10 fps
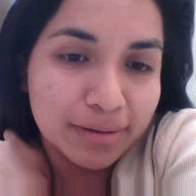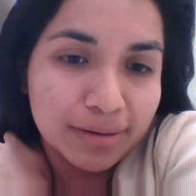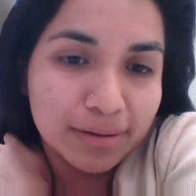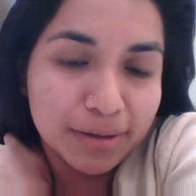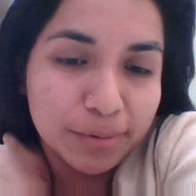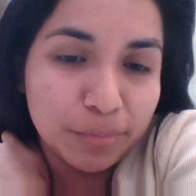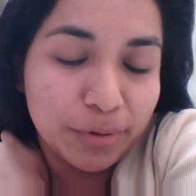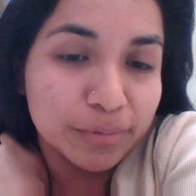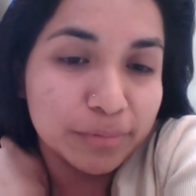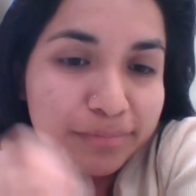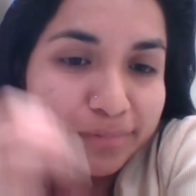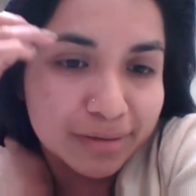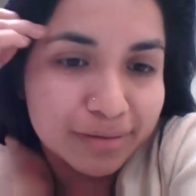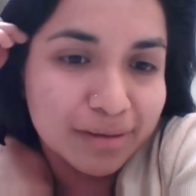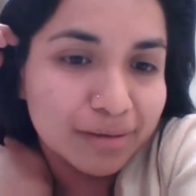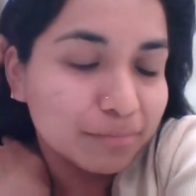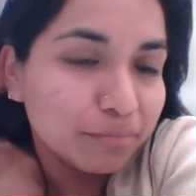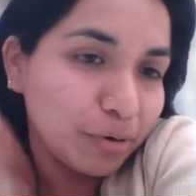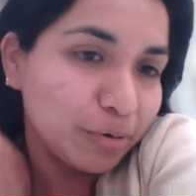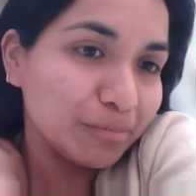Eh, bueno,
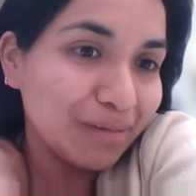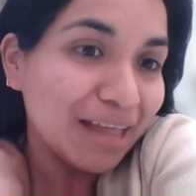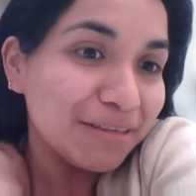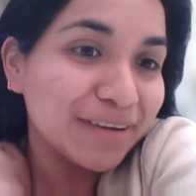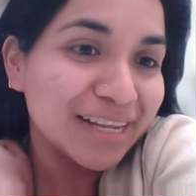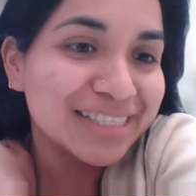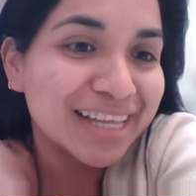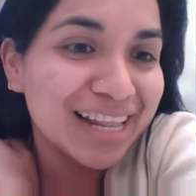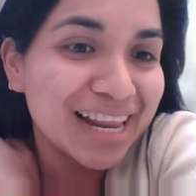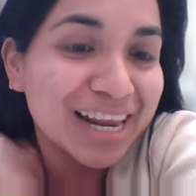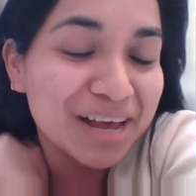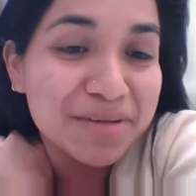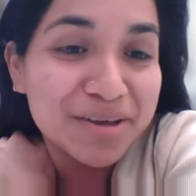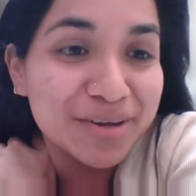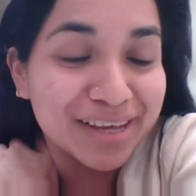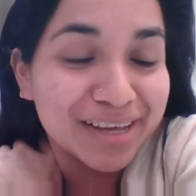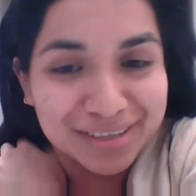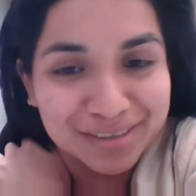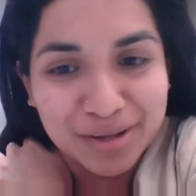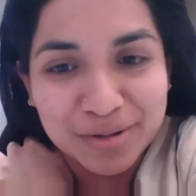bueno, a diferencia de la gran mayoría que
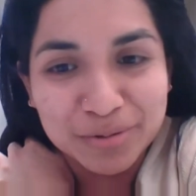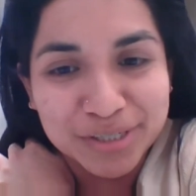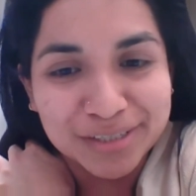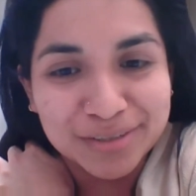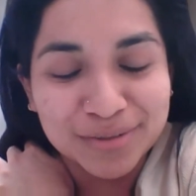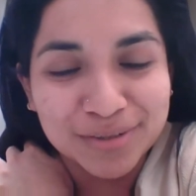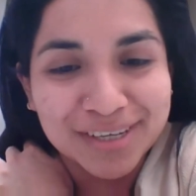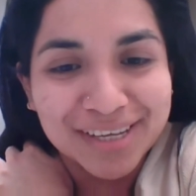estaba escuchando,